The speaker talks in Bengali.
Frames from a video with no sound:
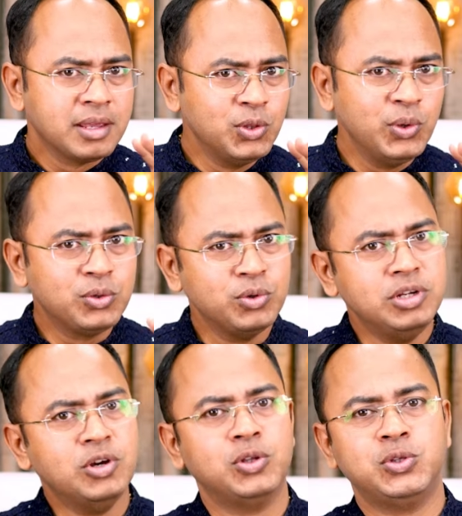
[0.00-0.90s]
কিন্তু একটু
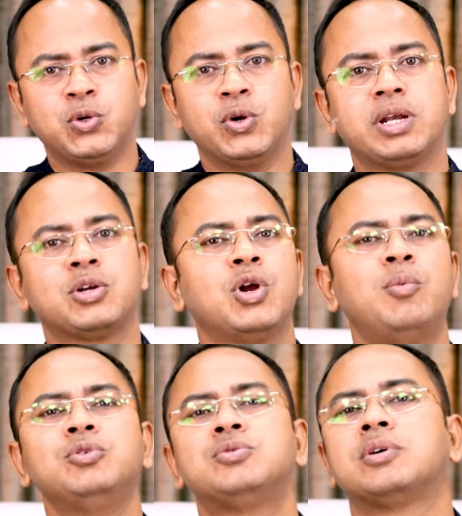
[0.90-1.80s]
নিয়ন্ত্রণ এটা
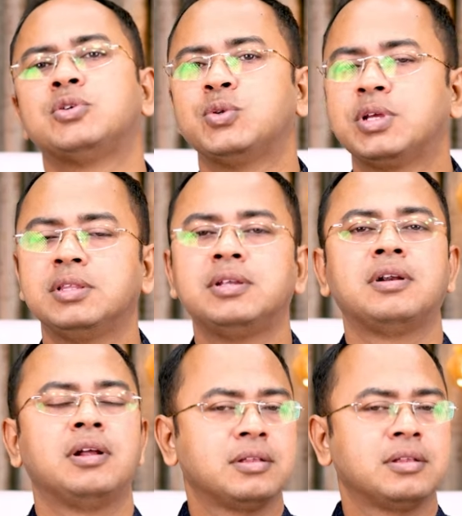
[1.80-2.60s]
সমস্ত কিছুর ক্ষেত্রে